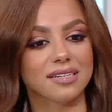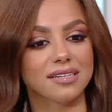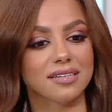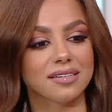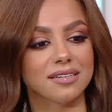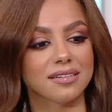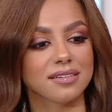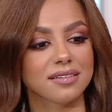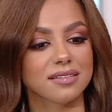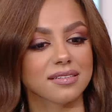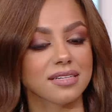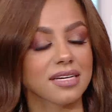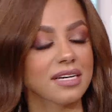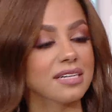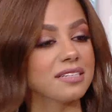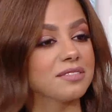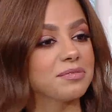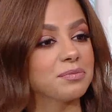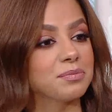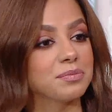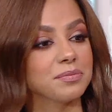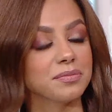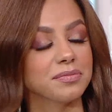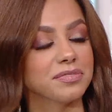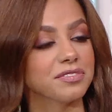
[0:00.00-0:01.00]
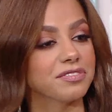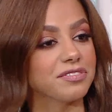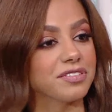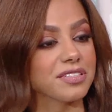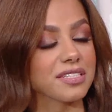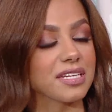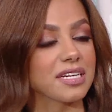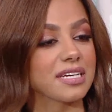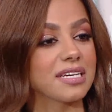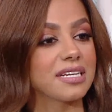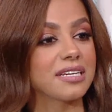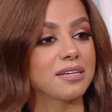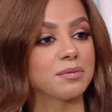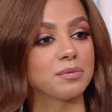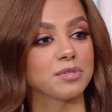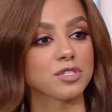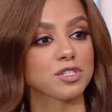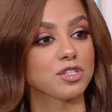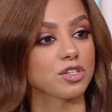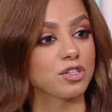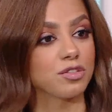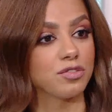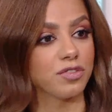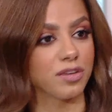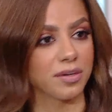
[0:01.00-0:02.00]
آه، انحط في طريقي
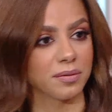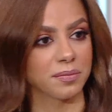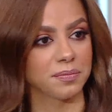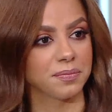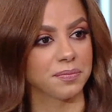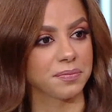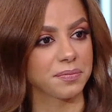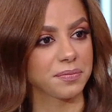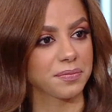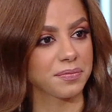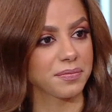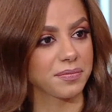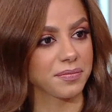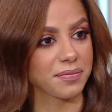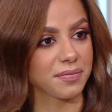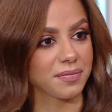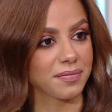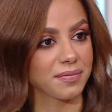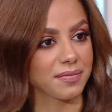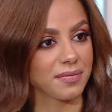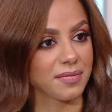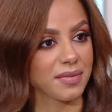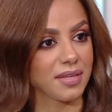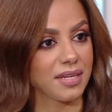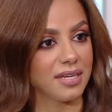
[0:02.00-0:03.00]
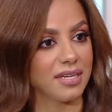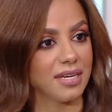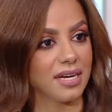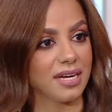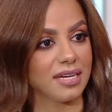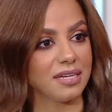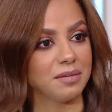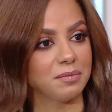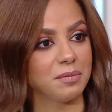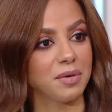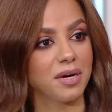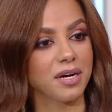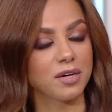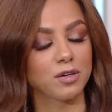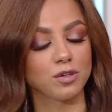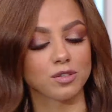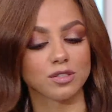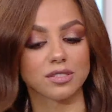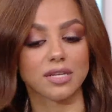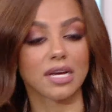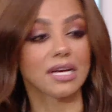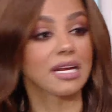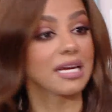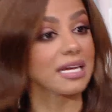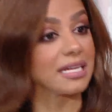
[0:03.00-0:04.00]
بالصدفه اه يعني ما
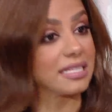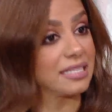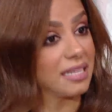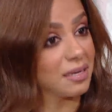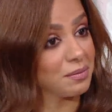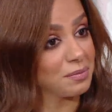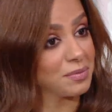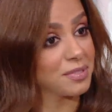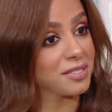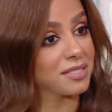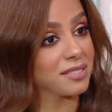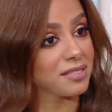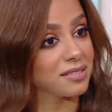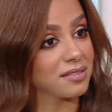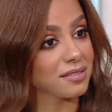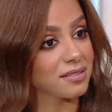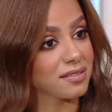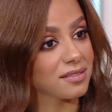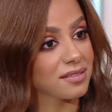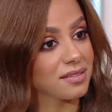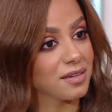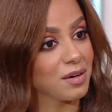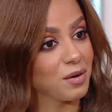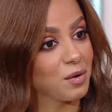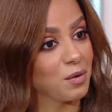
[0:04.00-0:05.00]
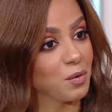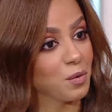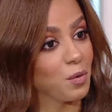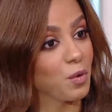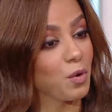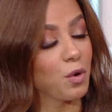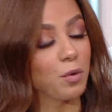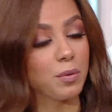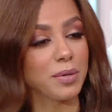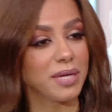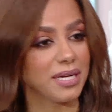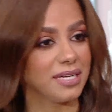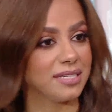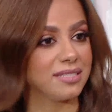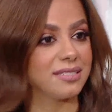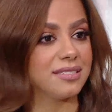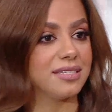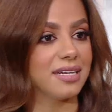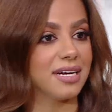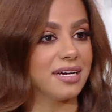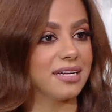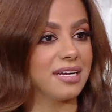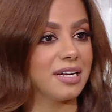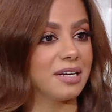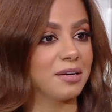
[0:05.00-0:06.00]
كنت انا قدمت وقبلت
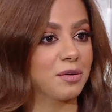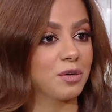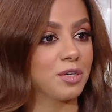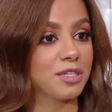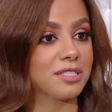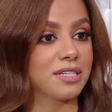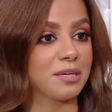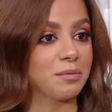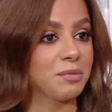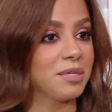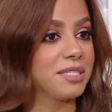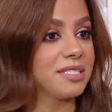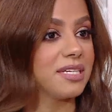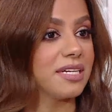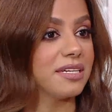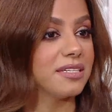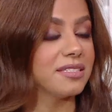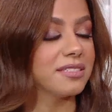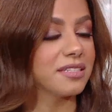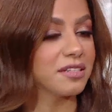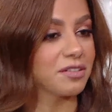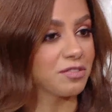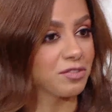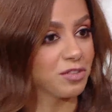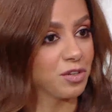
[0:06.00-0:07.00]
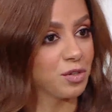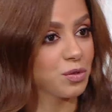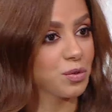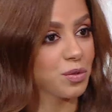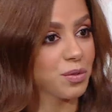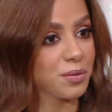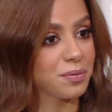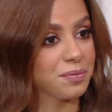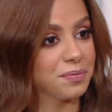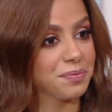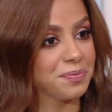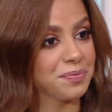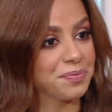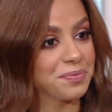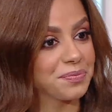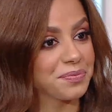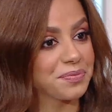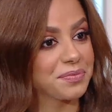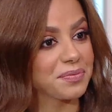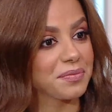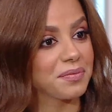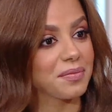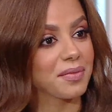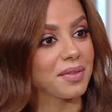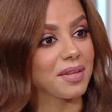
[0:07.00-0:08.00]
يعني رحت عملت الانترفيو صعب ولا
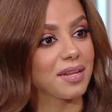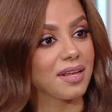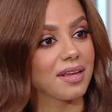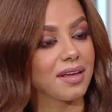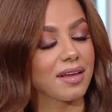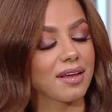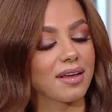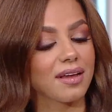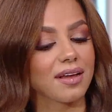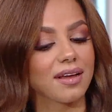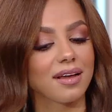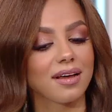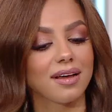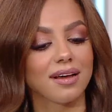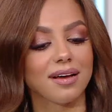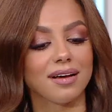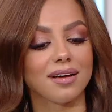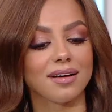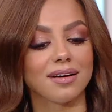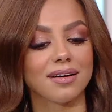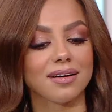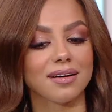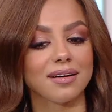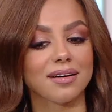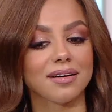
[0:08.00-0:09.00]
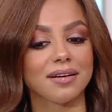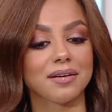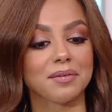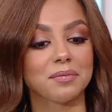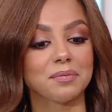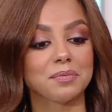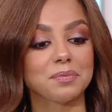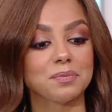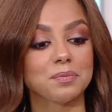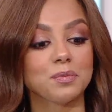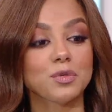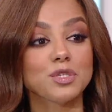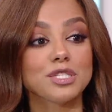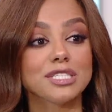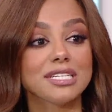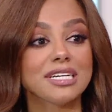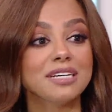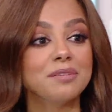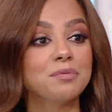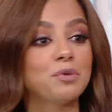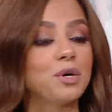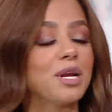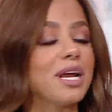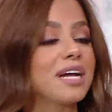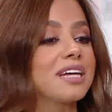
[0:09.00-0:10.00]
سهل؟ آه
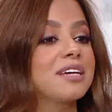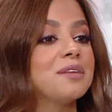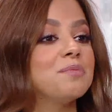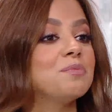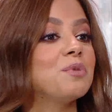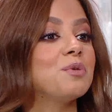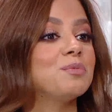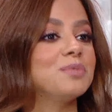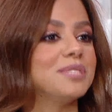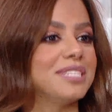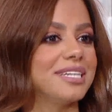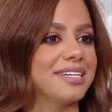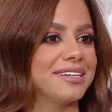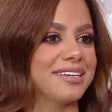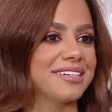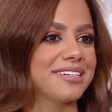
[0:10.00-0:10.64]
متعب ولكن ممتع